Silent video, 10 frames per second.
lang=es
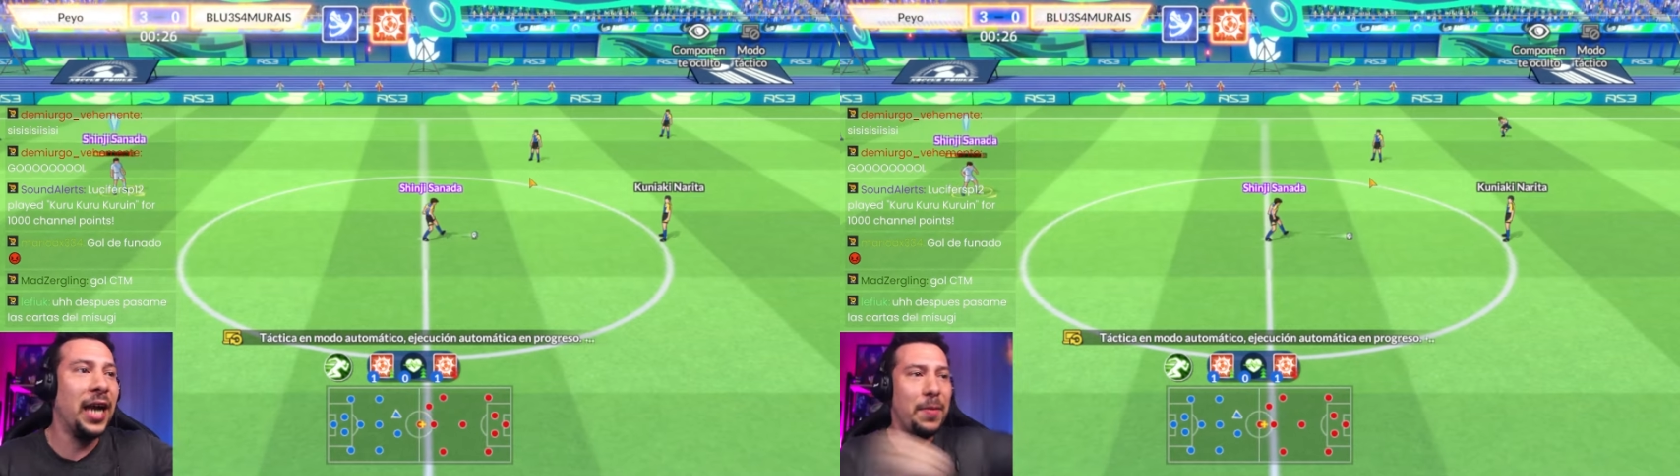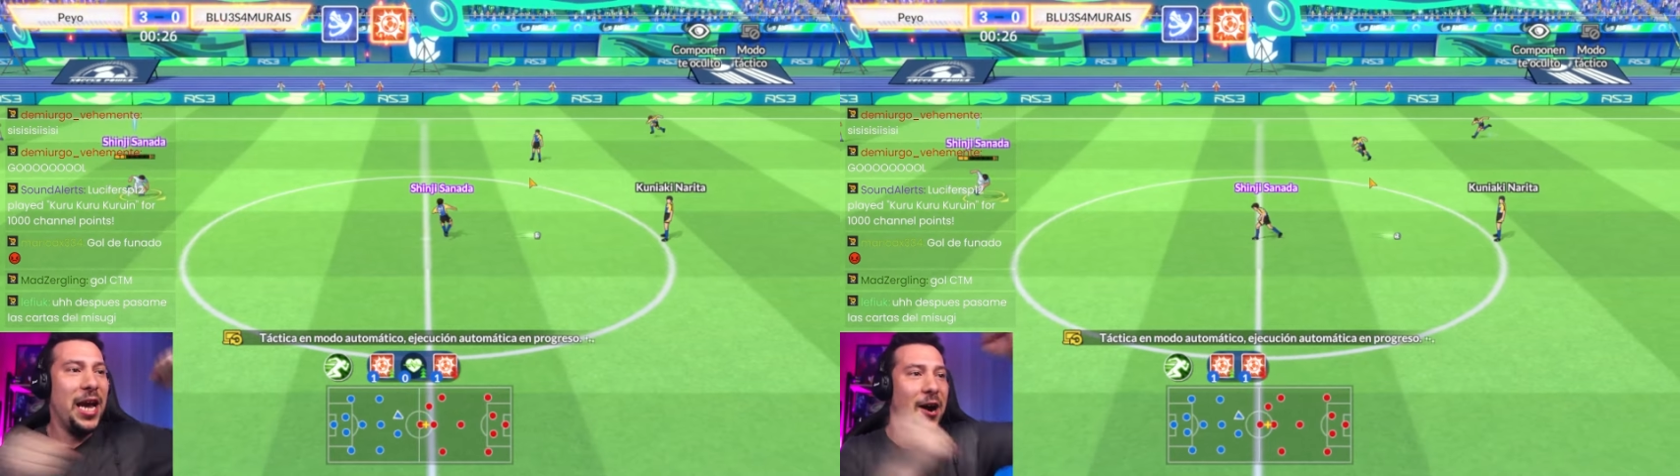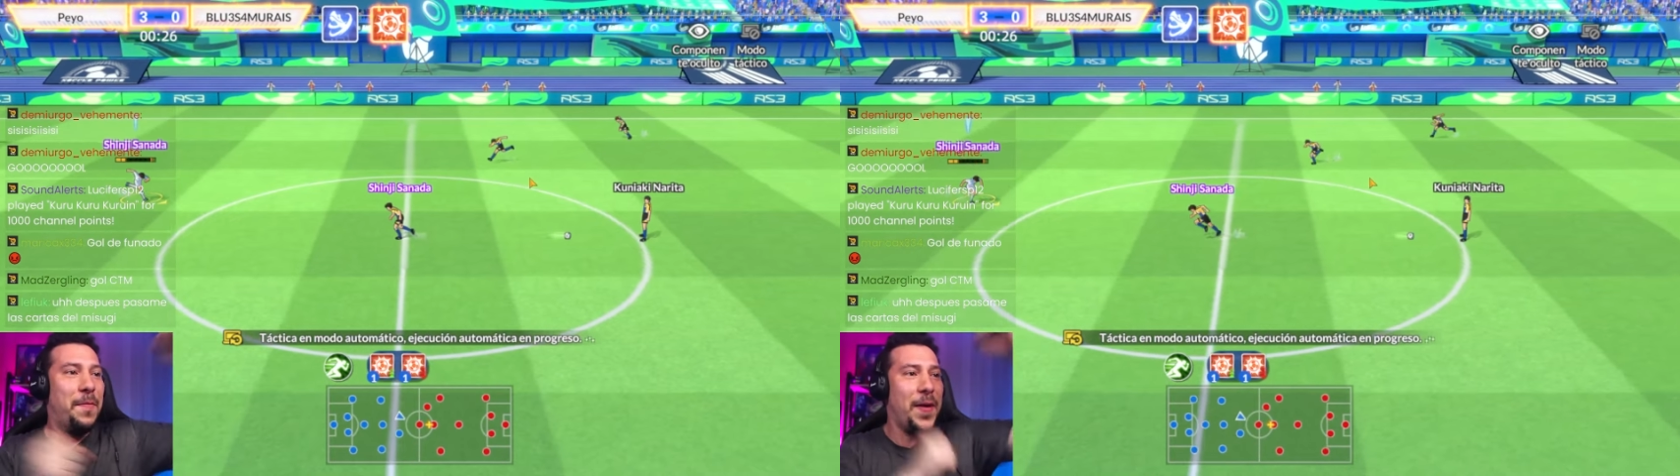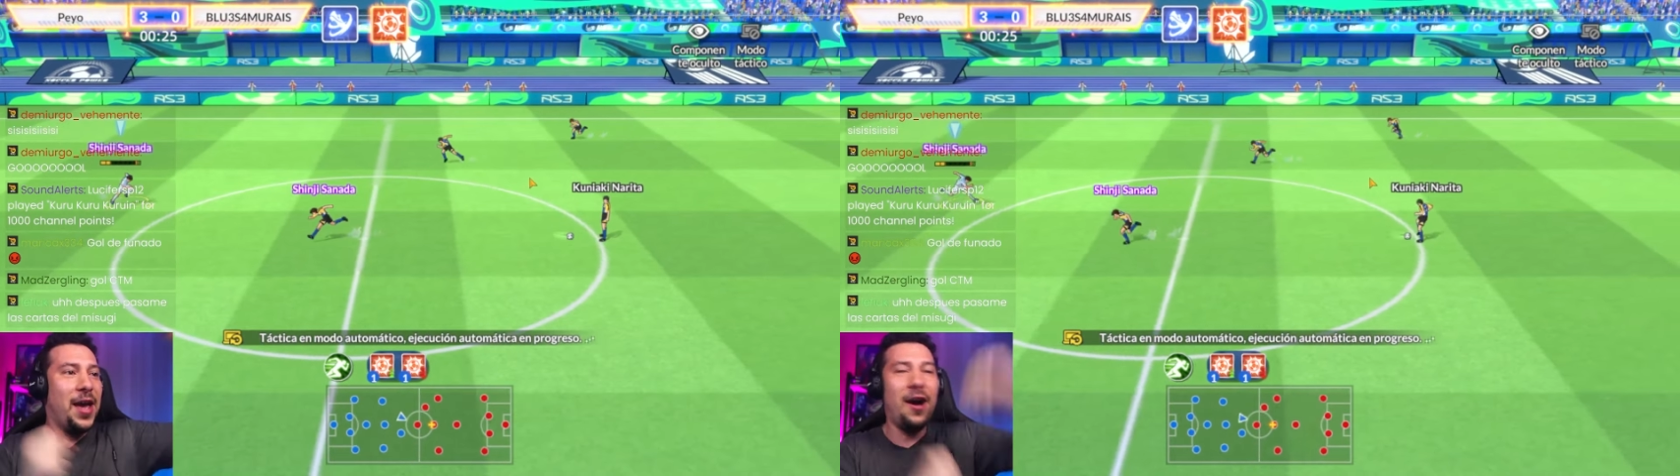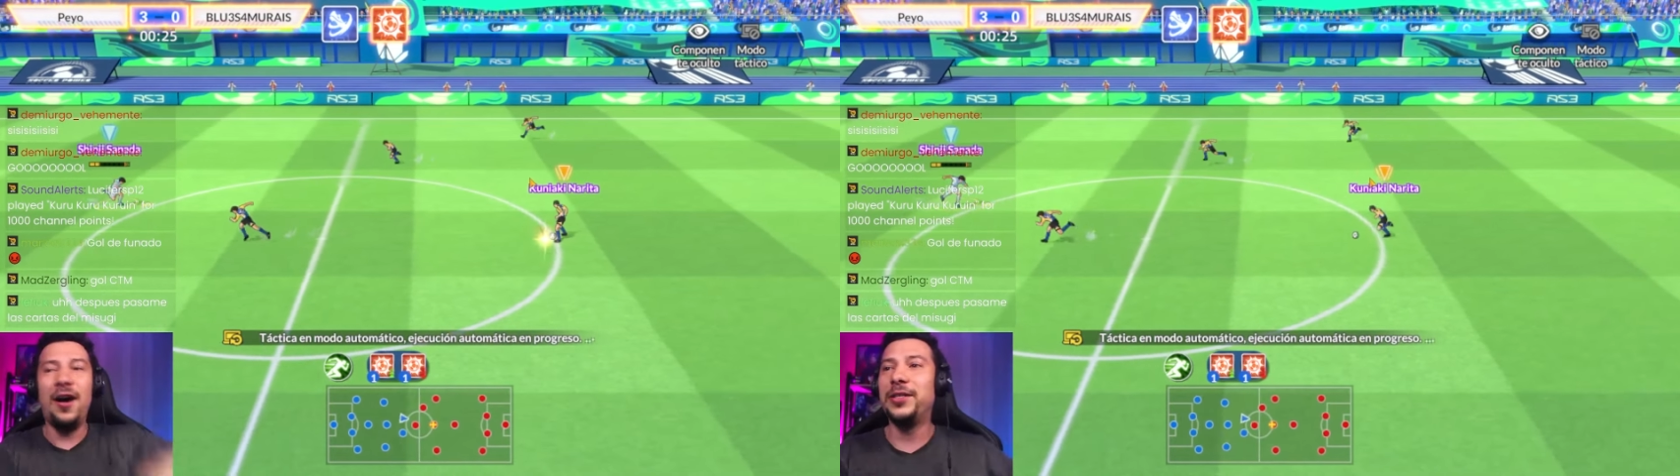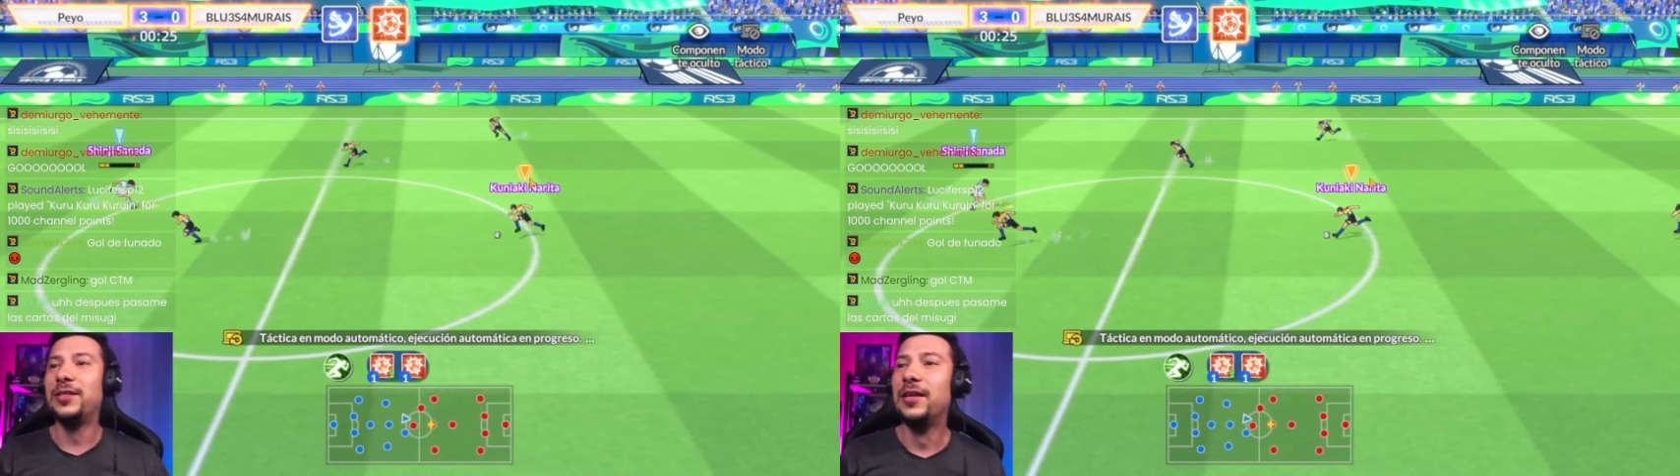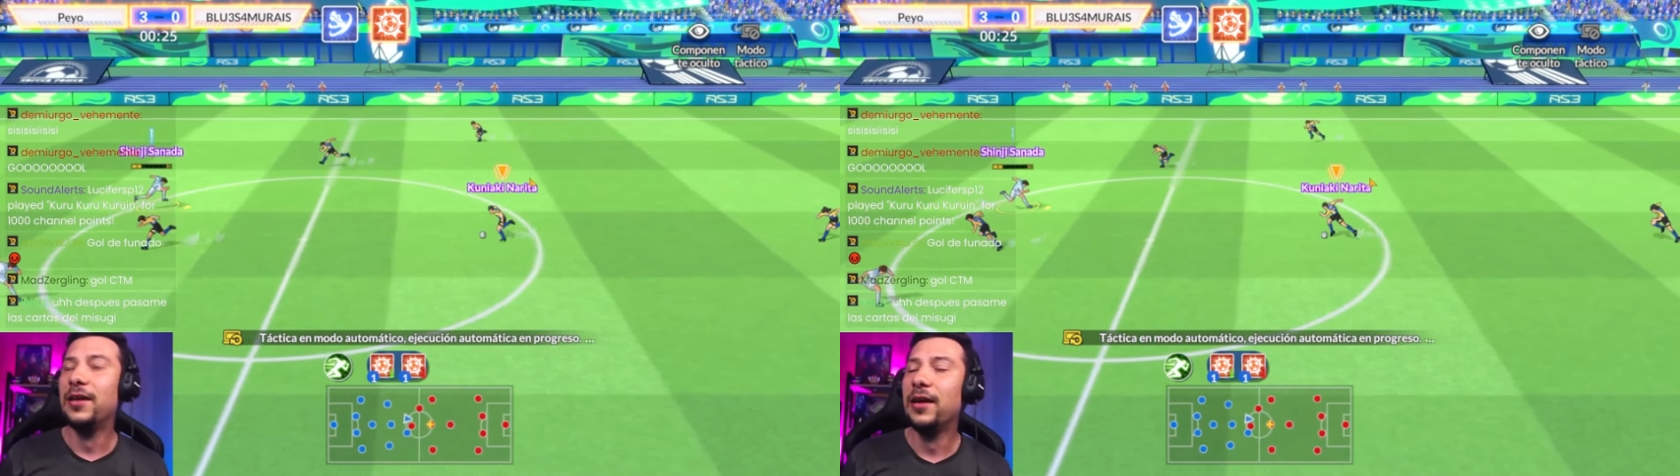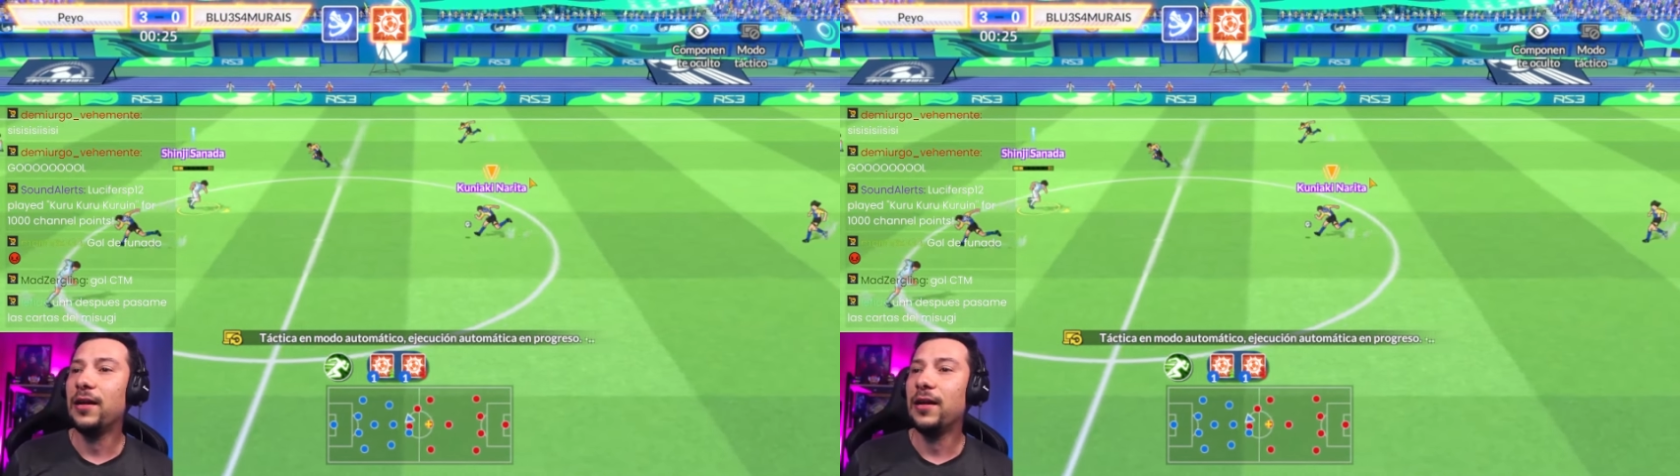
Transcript: amigos míos.